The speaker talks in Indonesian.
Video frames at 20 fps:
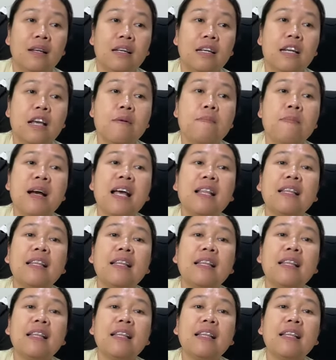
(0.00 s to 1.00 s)
dia
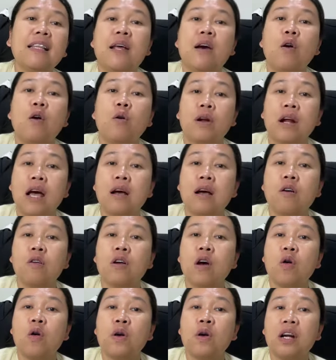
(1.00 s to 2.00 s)
mengatakan pada orang,
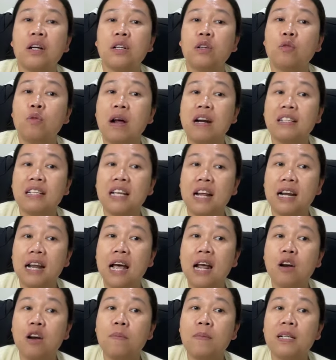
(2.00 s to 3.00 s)
orang-orang di luar
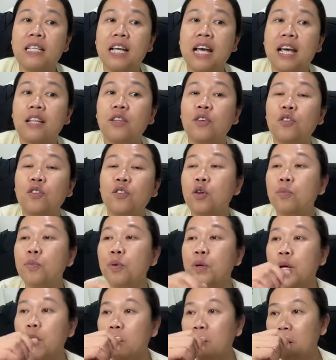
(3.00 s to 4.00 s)
sana, nomor saya itu
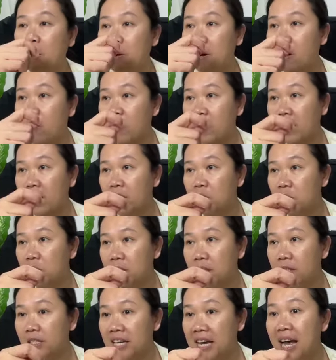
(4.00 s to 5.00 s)
dihubungi oleh orang-orang
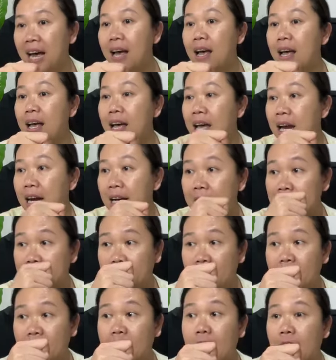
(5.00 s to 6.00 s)
Indonesia,
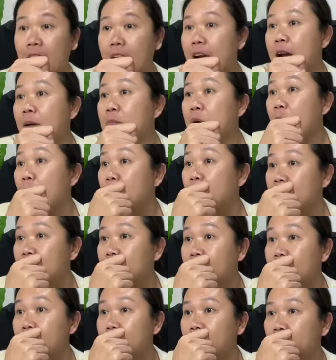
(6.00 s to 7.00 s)
dikatakan bahwa
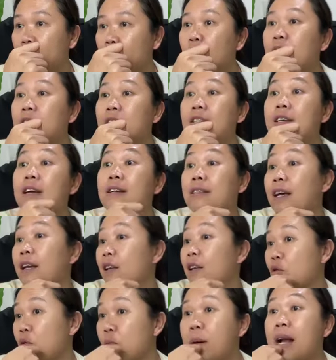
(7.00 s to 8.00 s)
saya itu sedang
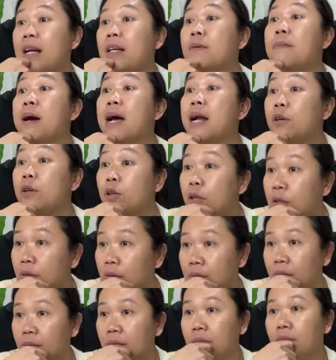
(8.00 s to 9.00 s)
cari rumah di Bandung.